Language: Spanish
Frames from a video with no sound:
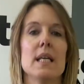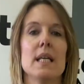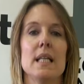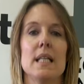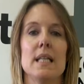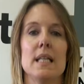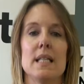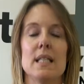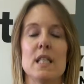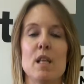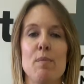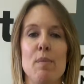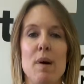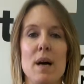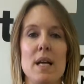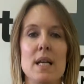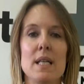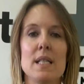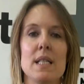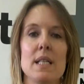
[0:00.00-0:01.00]
este
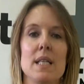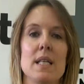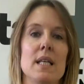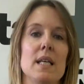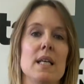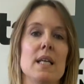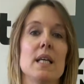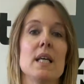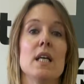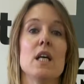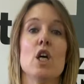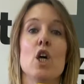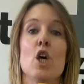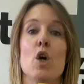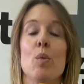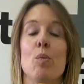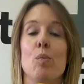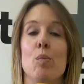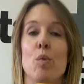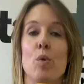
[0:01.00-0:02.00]
país, de,
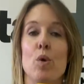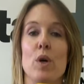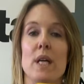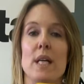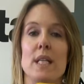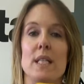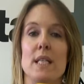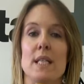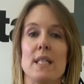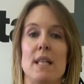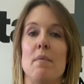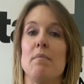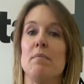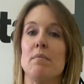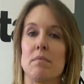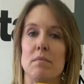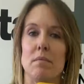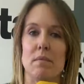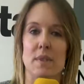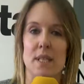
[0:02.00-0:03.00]
pues se
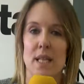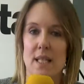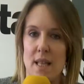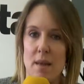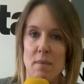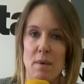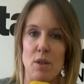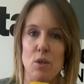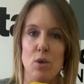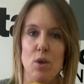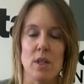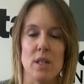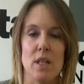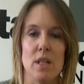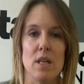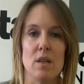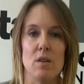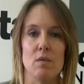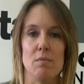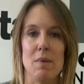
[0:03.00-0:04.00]
está viendo que
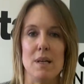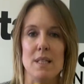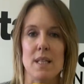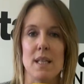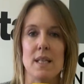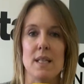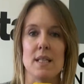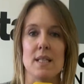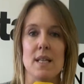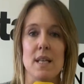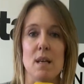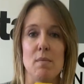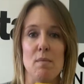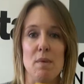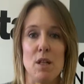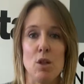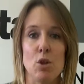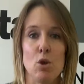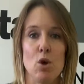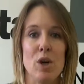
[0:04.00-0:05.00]
tienen bastante
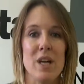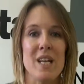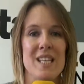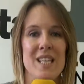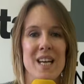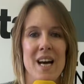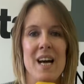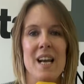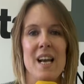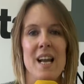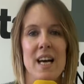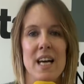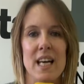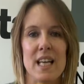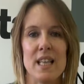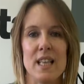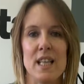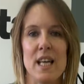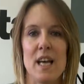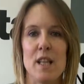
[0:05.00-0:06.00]
seguimiento, que ya la
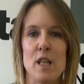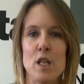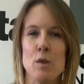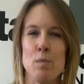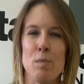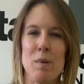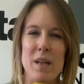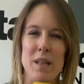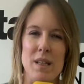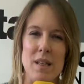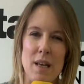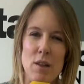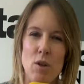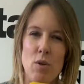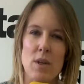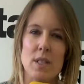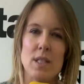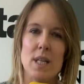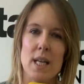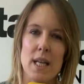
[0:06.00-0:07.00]
gente ha
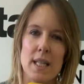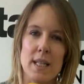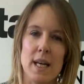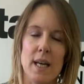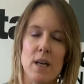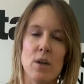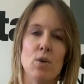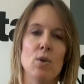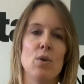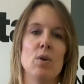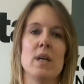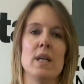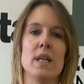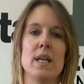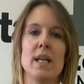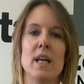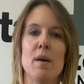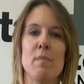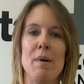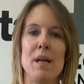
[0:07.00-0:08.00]
despertado ese letargo en
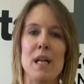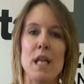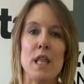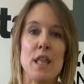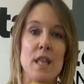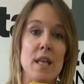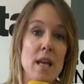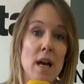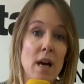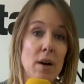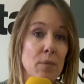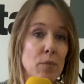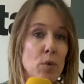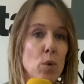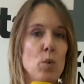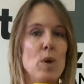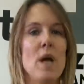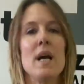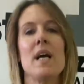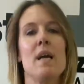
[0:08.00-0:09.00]
el que parecía
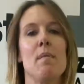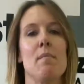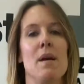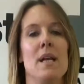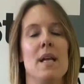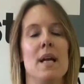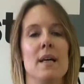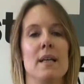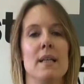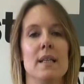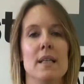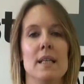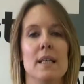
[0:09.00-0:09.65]
una quimera